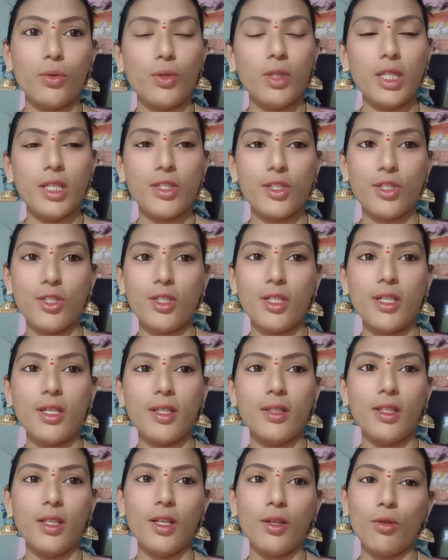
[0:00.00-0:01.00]
నెక్స్ట్ డే
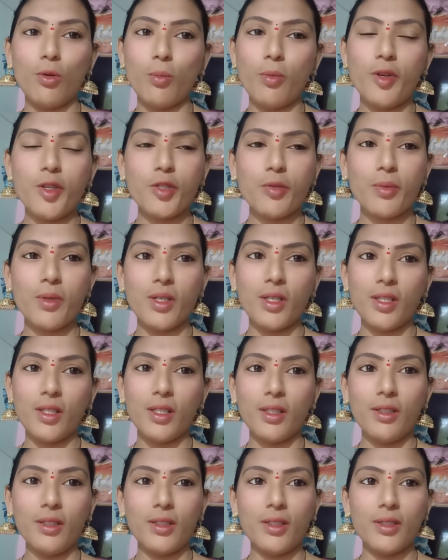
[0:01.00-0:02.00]
అయితే నేను ఉపవాసం అనేది
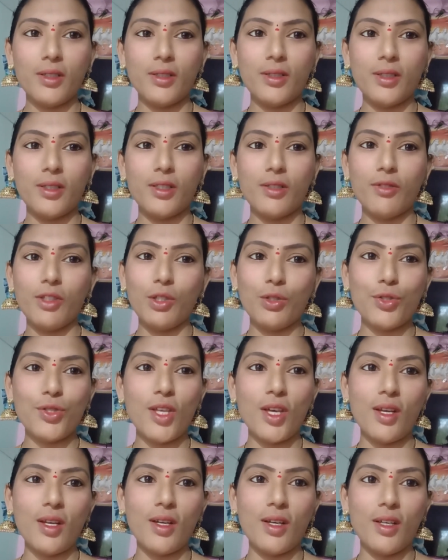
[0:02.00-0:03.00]

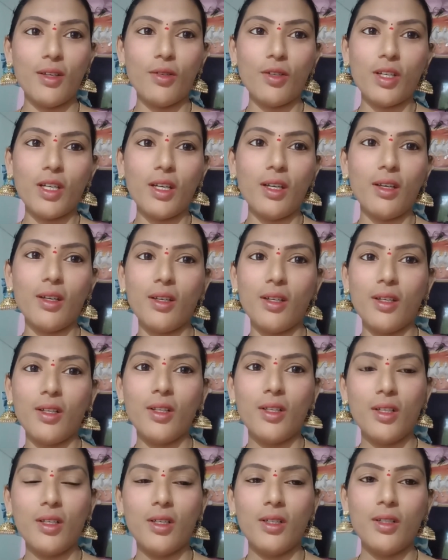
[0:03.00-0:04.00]
విడుస్తానండి ఓకే
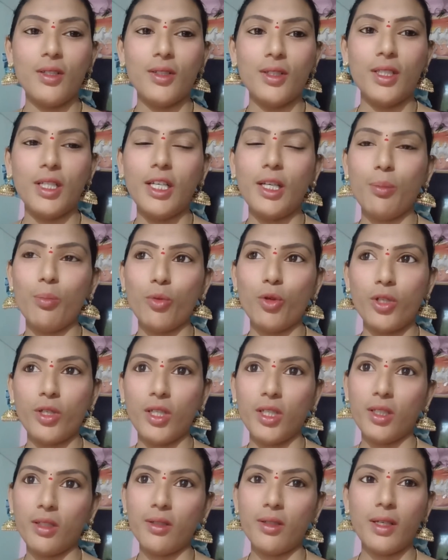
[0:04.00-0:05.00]
రేపు
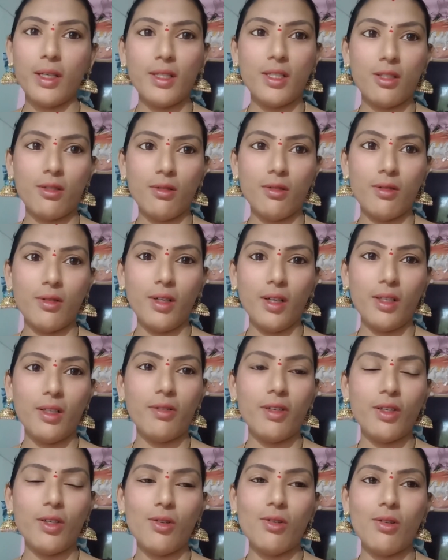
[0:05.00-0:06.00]
మార్నింగ్ రైస్ అది
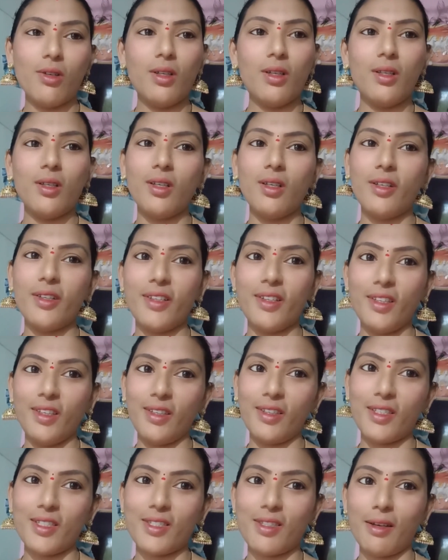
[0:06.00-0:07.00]
వండుకొని
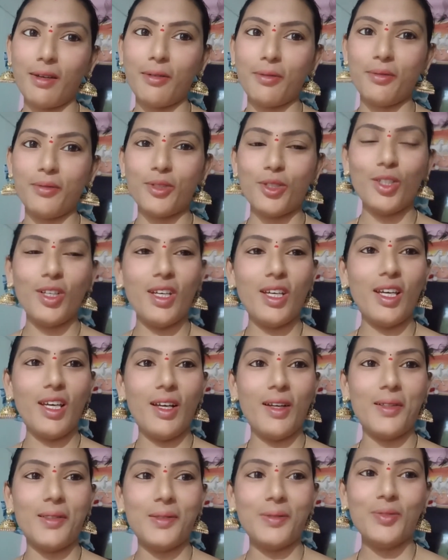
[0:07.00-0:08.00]
తినేస్తాను ఓకే
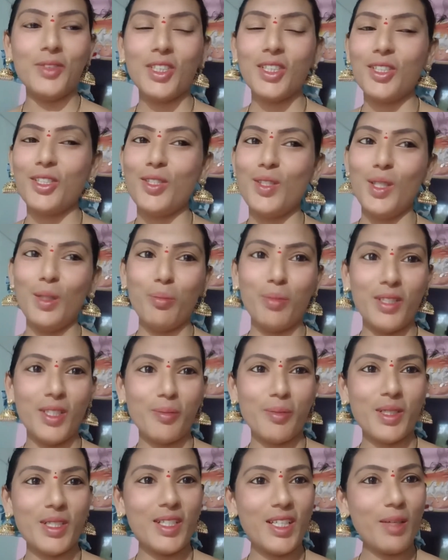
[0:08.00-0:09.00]
సో ఇప్పుడైతే
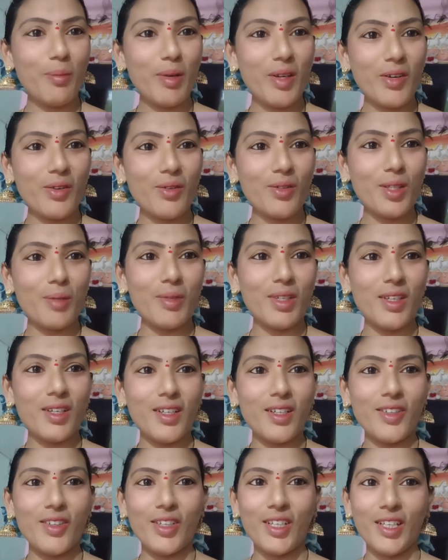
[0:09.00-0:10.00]
మనం టీ పెట్టుకుందాం ఇంకా
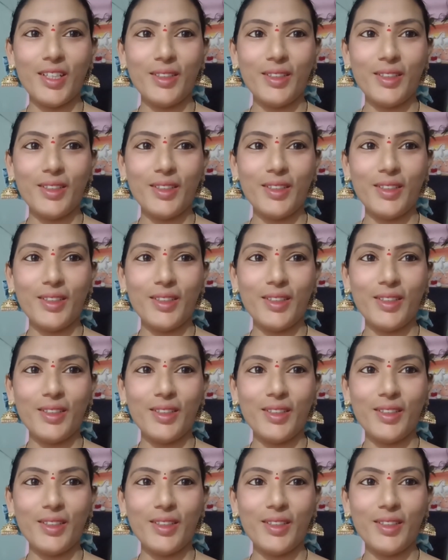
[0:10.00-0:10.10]
ఓకే